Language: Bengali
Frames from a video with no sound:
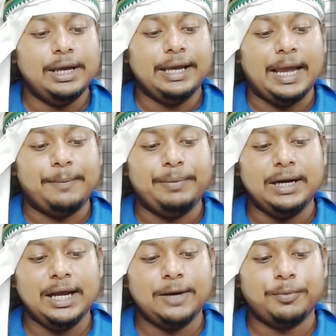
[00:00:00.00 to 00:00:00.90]
এই
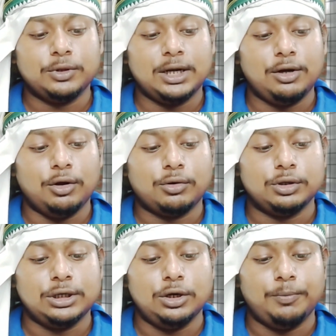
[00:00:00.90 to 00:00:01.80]
বিলের প্রধান লক্ষ্য
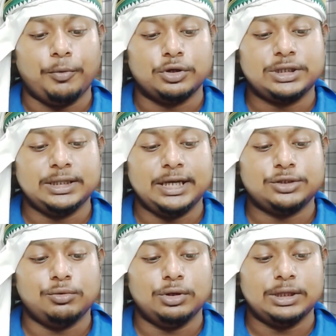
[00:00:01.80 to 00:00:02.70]
ছিল পড়শি
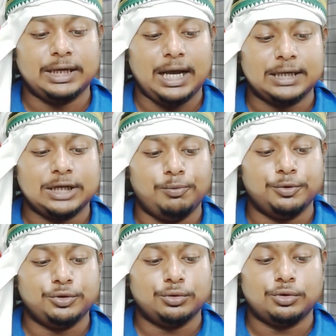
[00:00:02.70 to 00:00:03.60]
দেশগুলো থেকে আসা
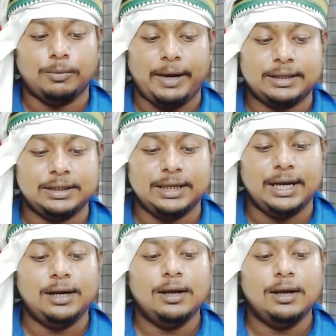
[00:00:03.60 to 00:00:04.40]
উপযুক্ত ব্যক্তিদের